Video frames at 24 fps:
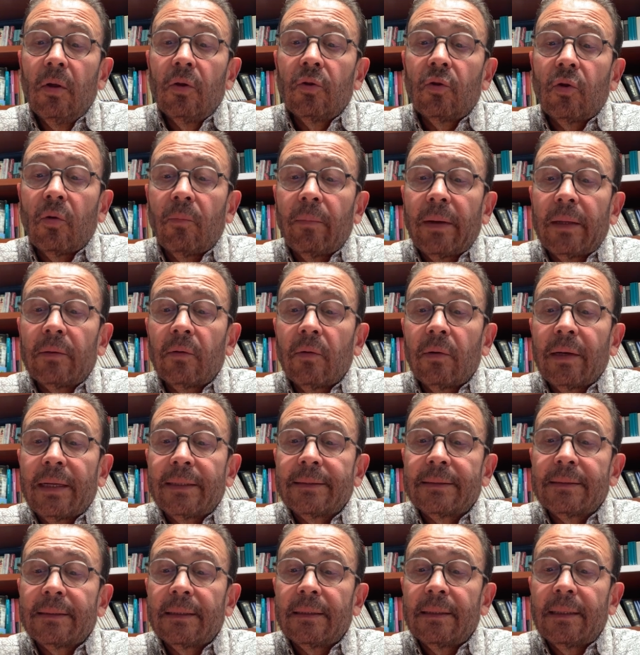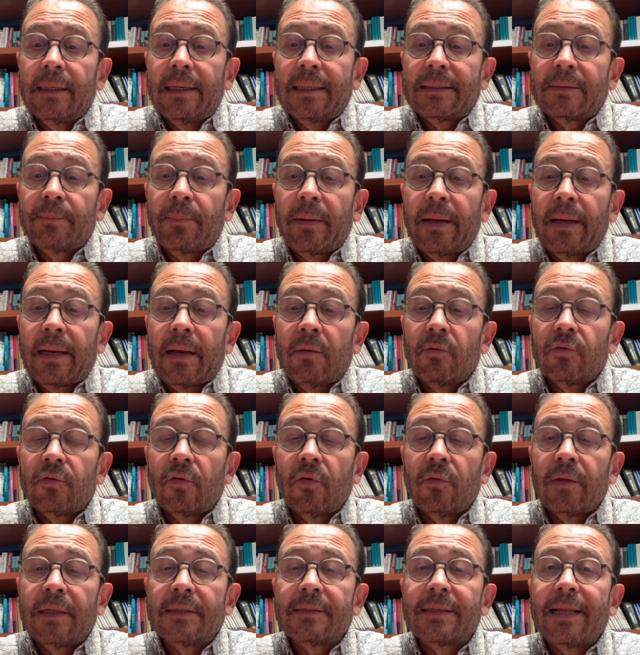tomando las, las
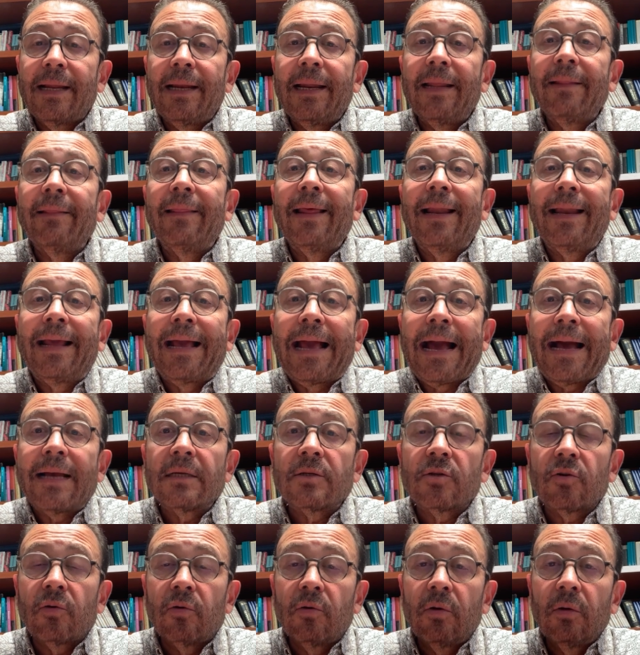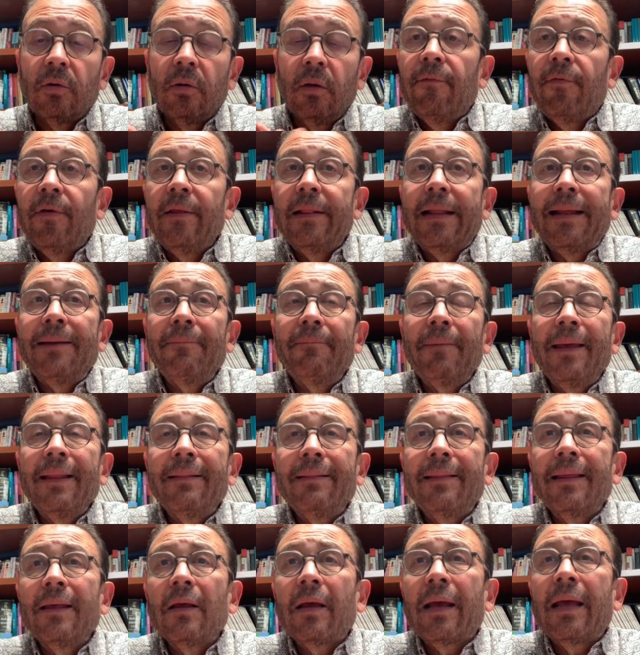precauciones del, del caso, ¿no?
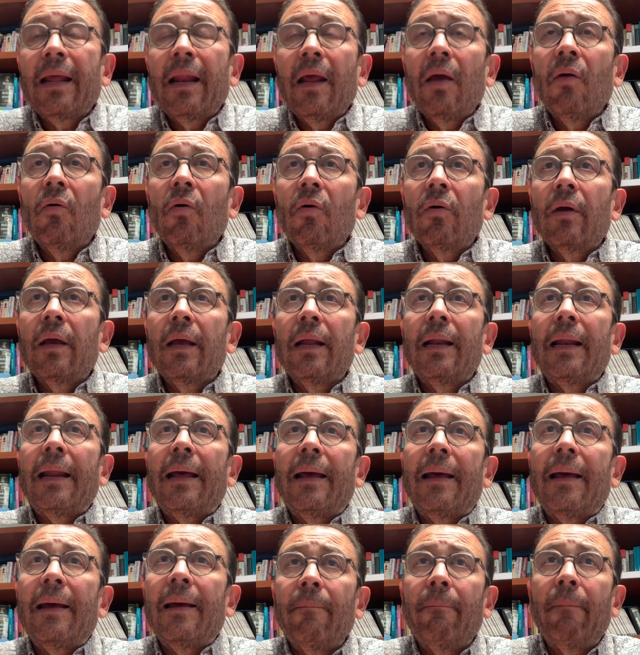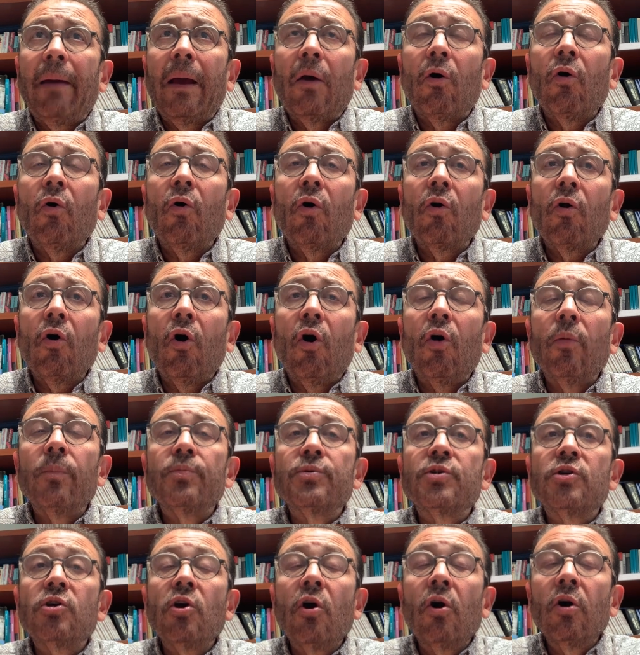Finalmente, creo que la mejor
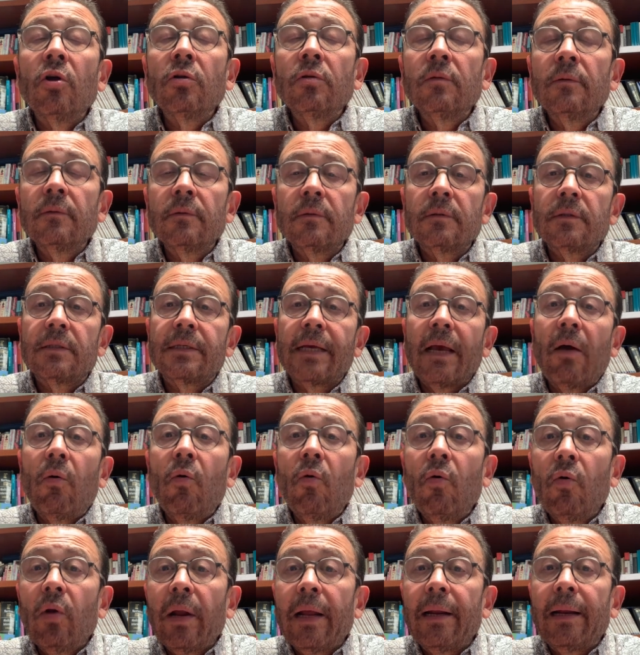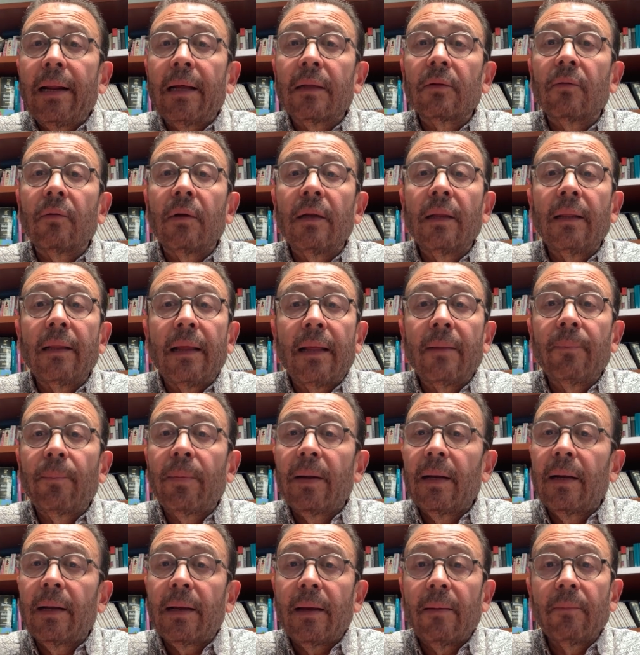opción segura en la actualidad
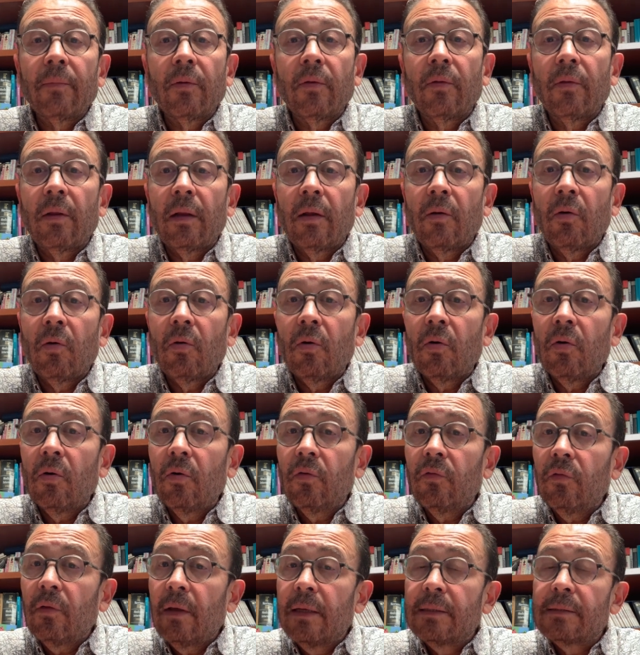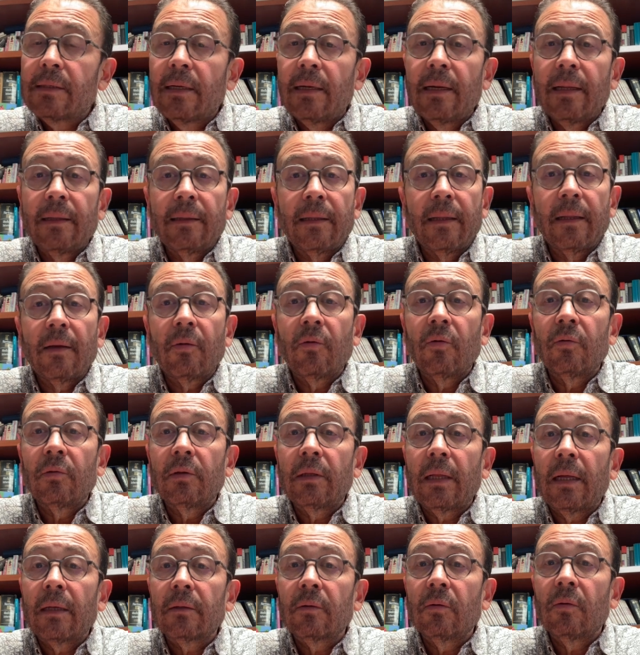para el cambio de ojos es el lente de
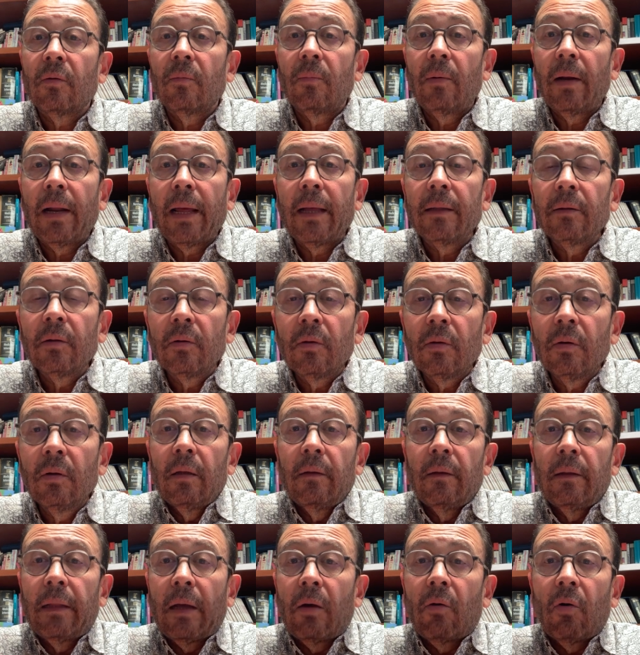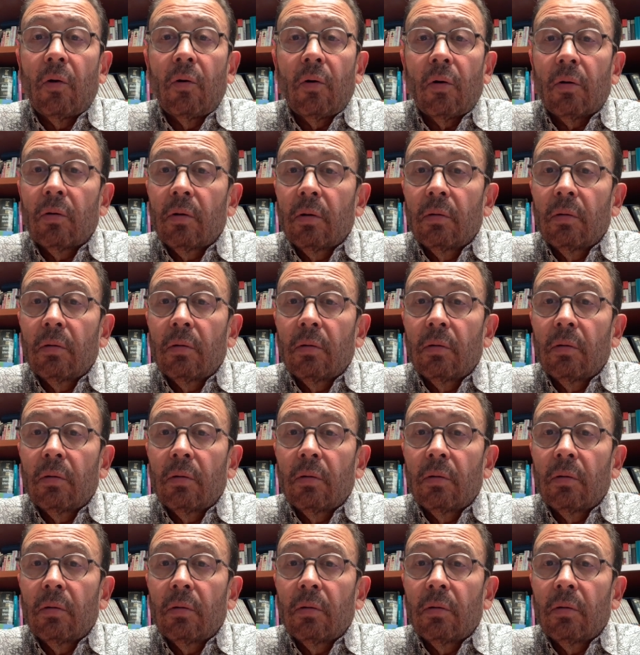contacto blando de color.